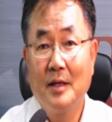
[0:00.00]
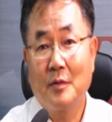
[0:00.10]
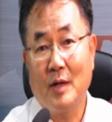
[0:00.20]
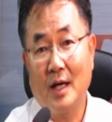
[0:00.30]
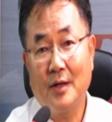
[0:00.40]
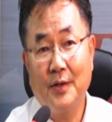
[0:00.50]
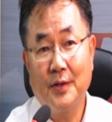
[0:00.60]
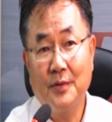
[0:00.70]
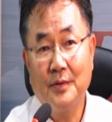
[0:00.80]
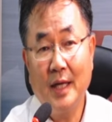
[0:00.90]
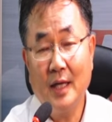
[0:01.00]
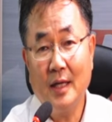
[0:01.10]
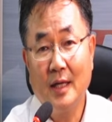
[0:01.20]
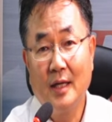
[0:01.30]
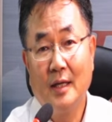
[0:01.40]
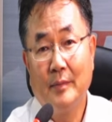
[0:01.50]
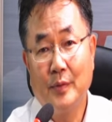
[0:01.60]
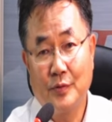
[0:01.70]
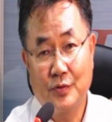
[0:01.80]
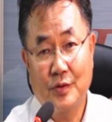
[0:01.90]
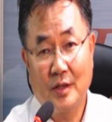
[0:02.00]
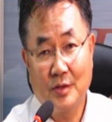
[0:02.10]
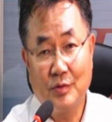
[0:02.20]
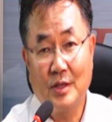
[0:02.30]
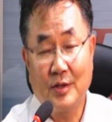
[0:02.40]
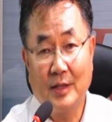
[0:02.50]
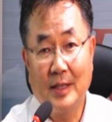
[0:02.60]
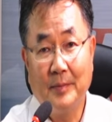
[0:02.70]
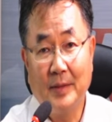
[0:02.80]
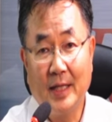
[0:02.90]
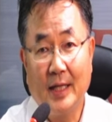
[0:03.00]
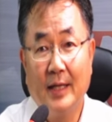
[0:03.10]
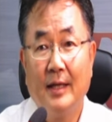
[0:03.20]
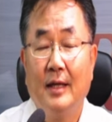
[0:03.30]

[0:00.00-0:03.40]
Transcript: 과거형의 보수적인 스위처이기 때문에